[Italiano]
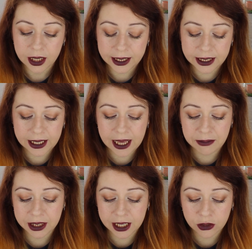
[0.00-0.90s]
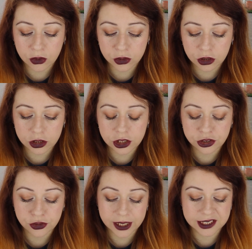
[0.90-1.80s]
Lì lei mi raccontò del
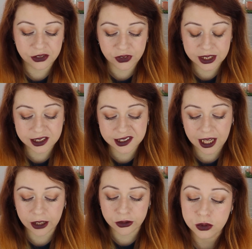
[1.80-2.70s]
suo ex fidanzato,